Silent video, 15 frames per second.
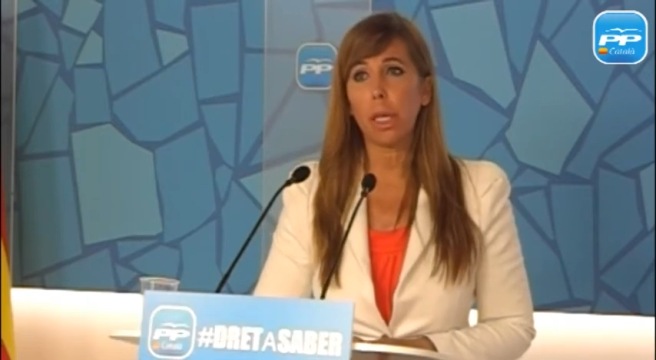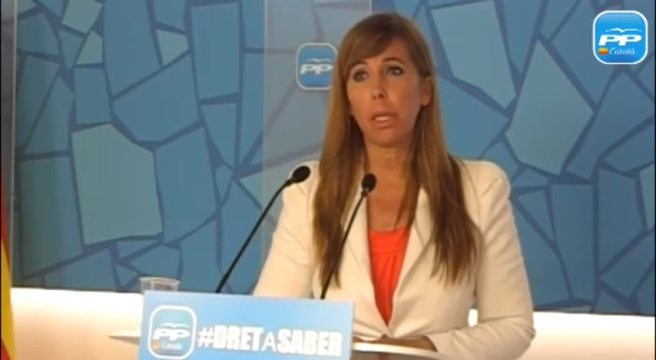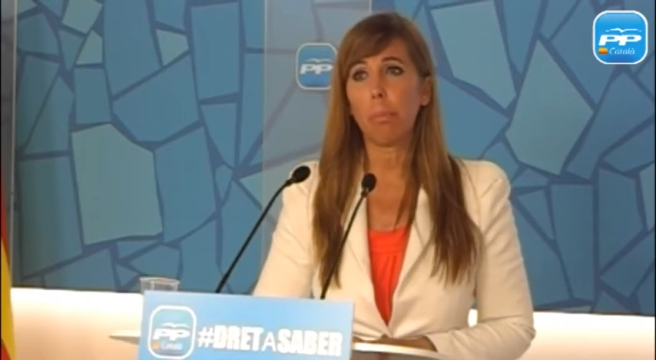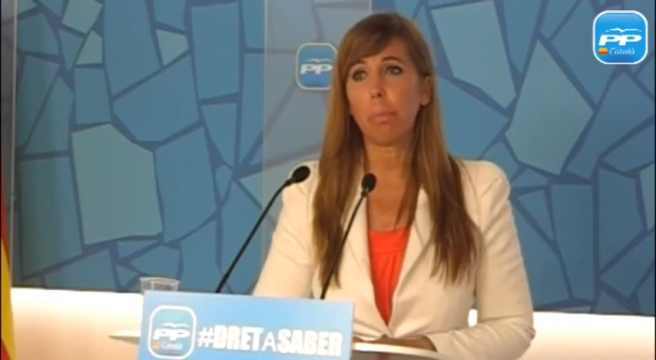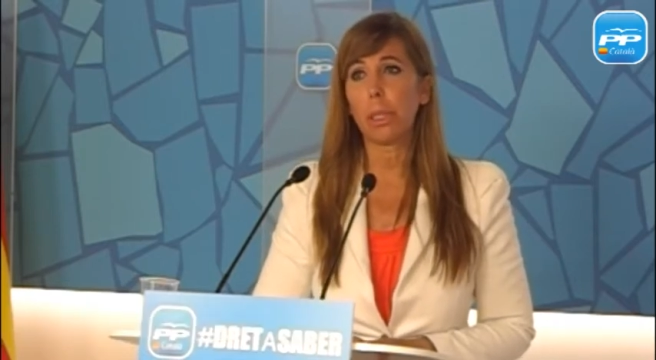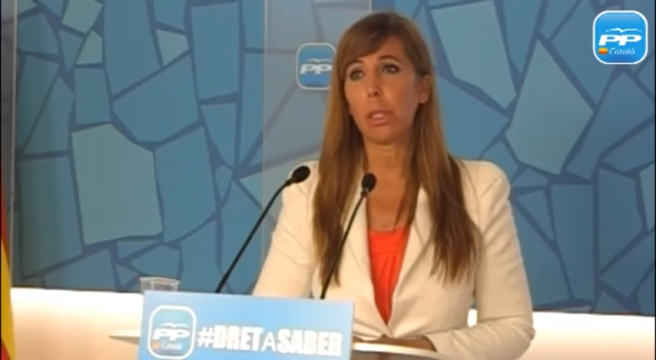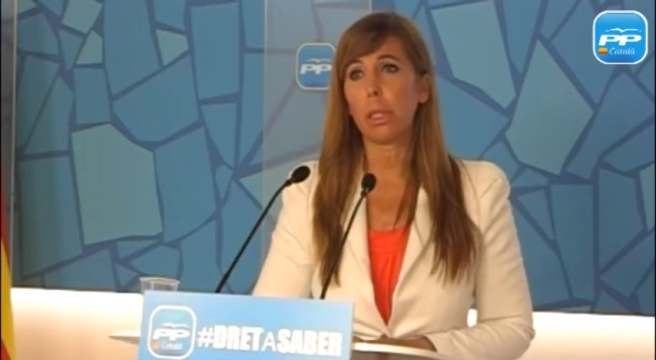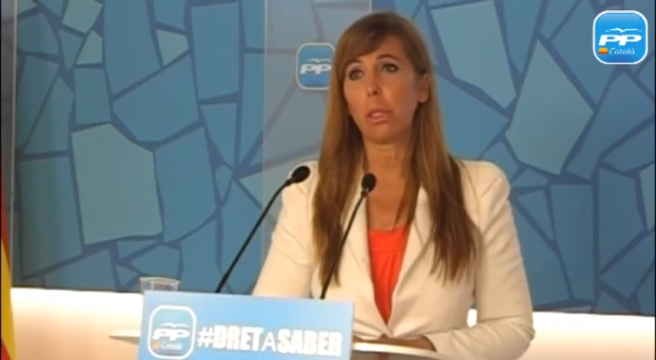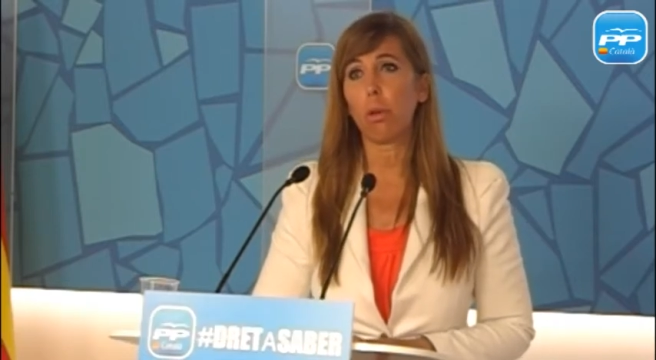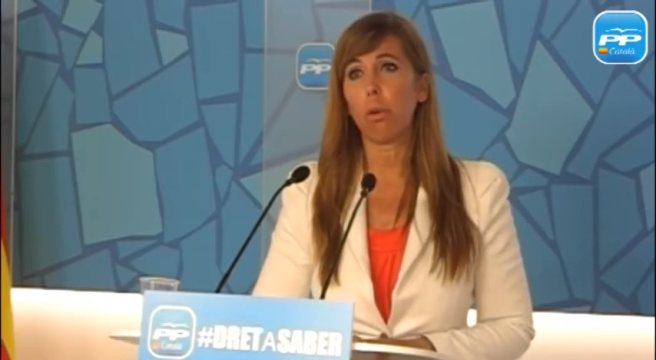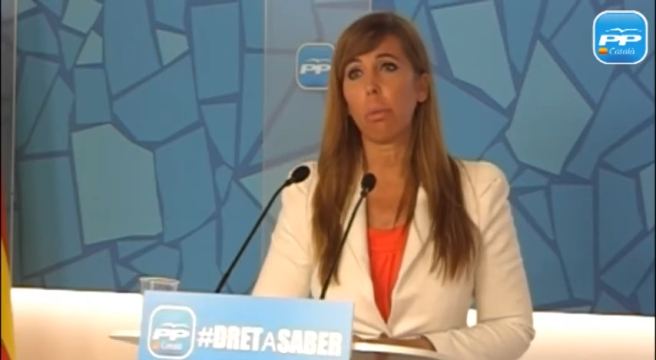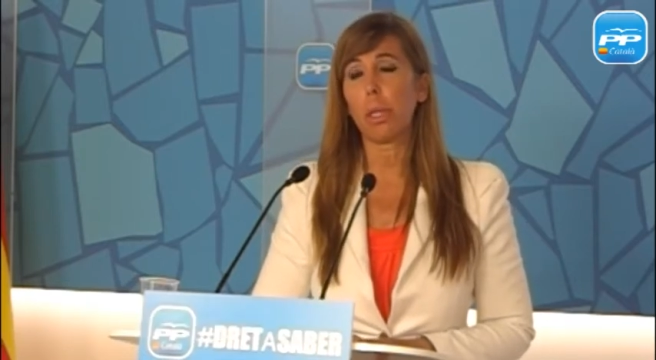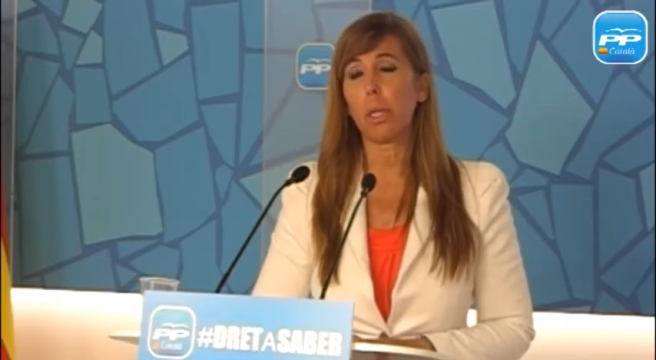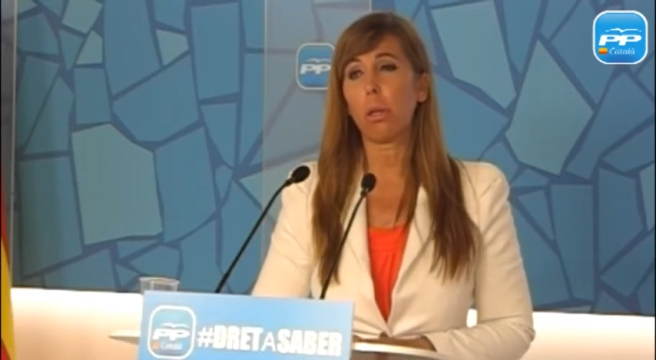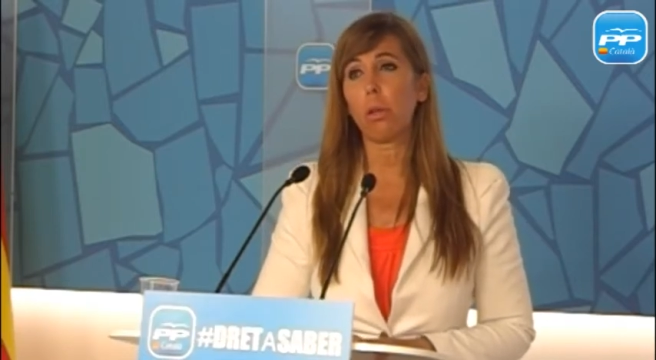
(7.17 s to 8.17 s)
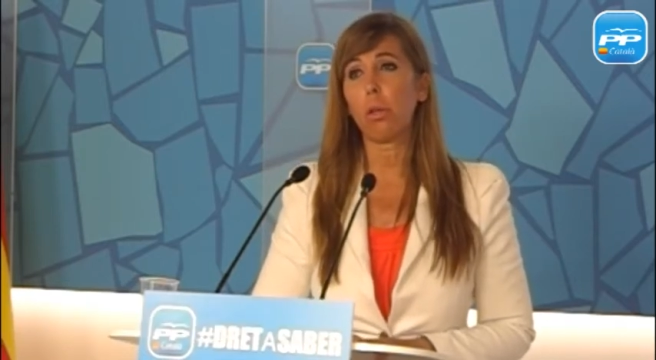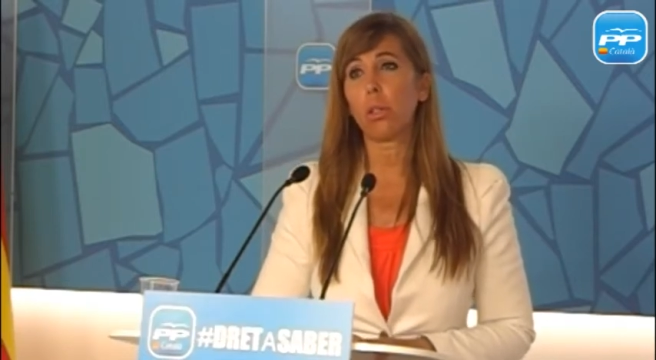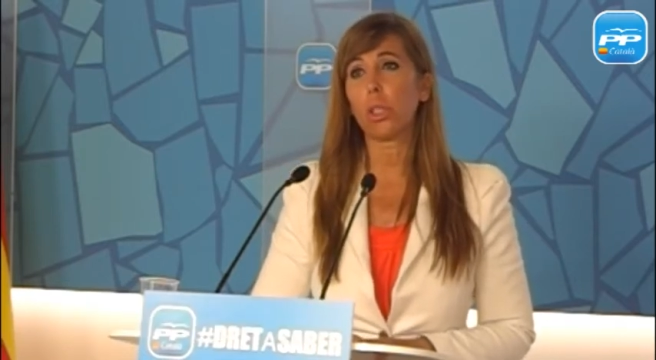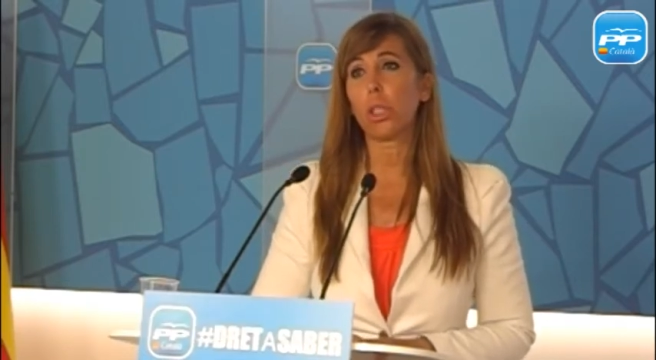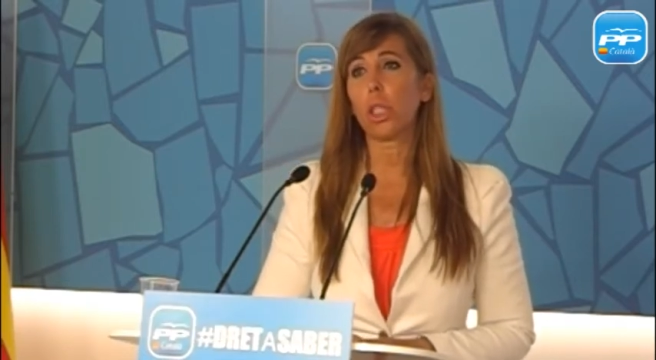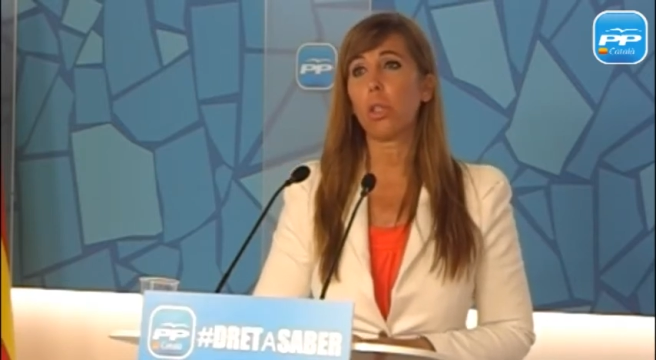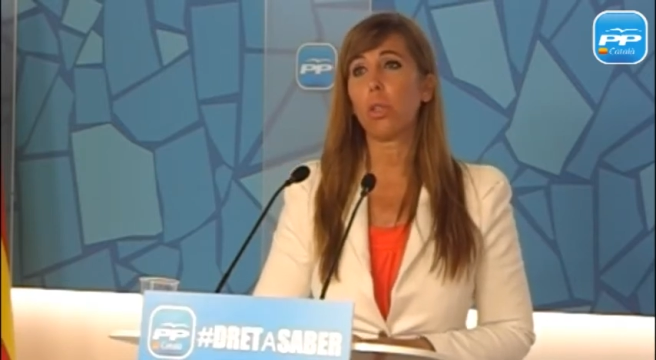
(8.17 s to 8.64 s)
del presidente del Gobierno,
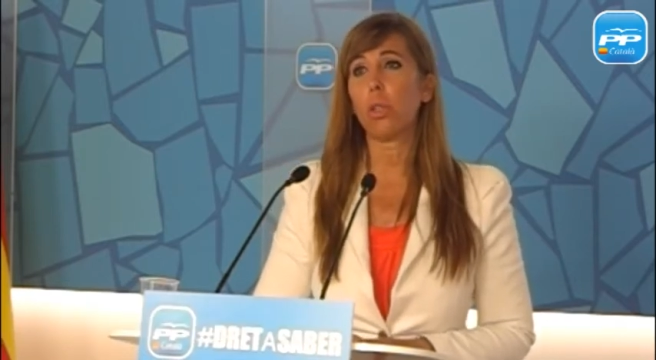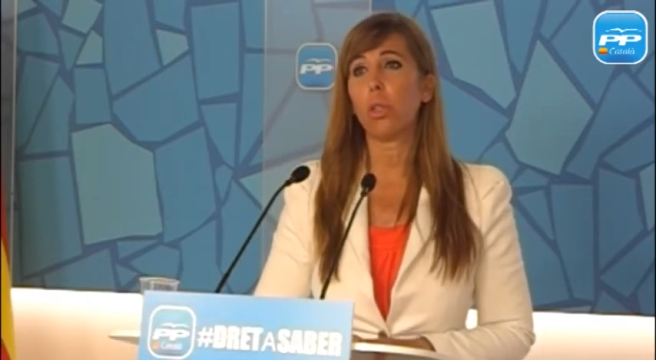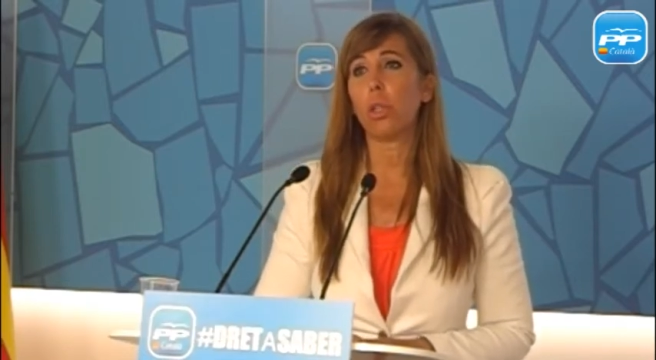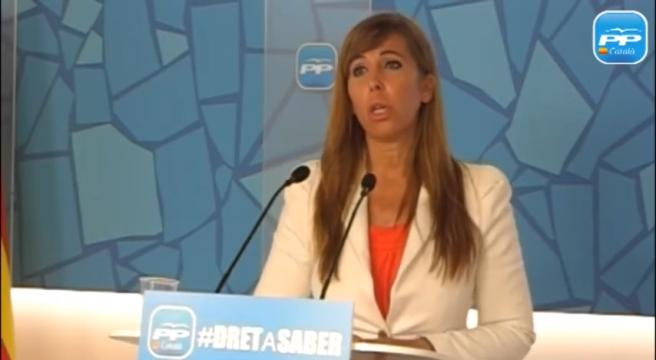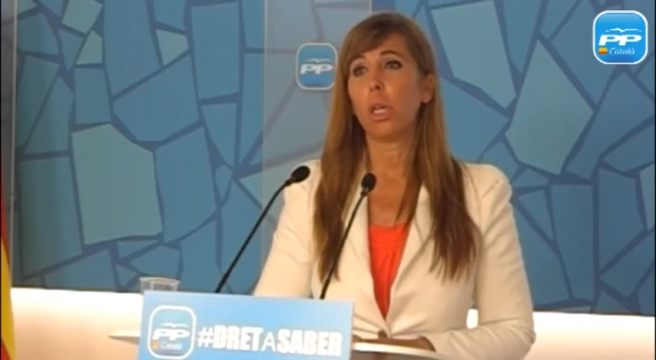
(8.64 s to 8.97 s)
sino